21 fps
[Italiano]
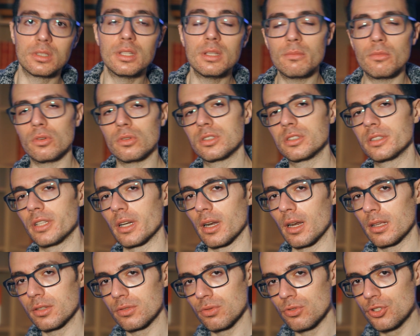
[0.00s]
dimostra
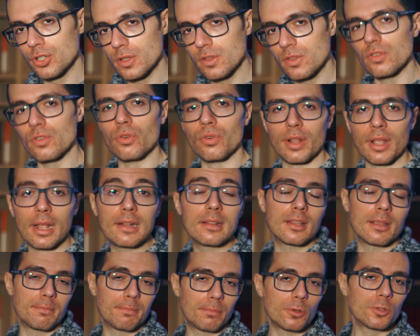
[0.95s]
la soggezione e al
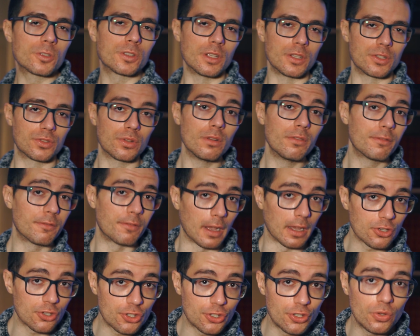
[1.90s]
tempo stesso il
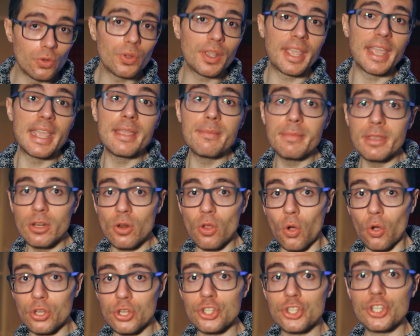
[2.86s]
fascino che i
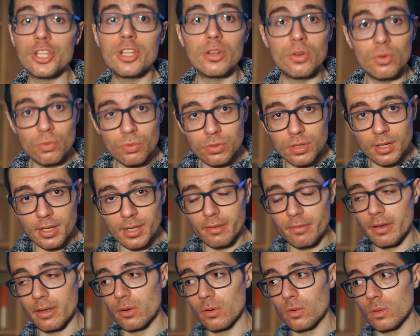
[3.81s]
minoici
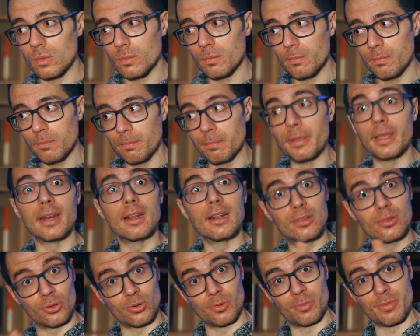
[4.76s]
nutrivano per
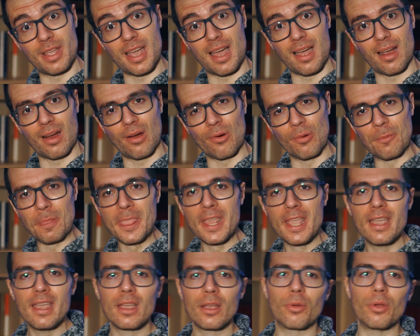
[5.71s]
il toro bianco,
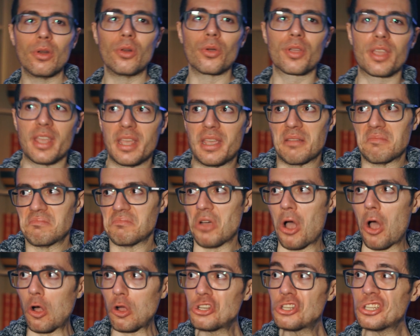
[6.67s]
quello che
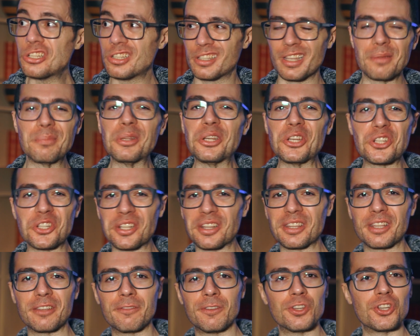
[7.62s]
oggi in termini
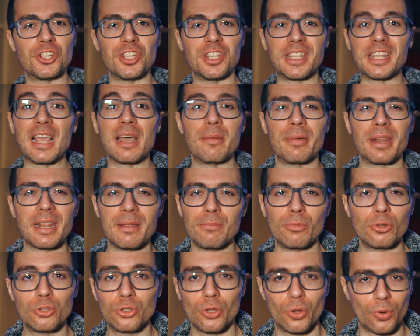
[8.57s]
scientifici
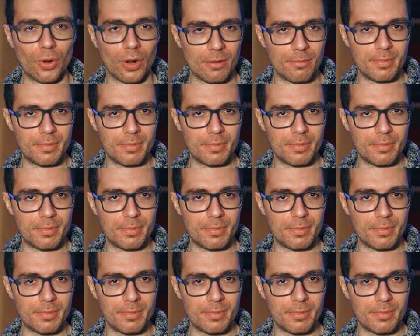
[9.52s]
chiameremmo toro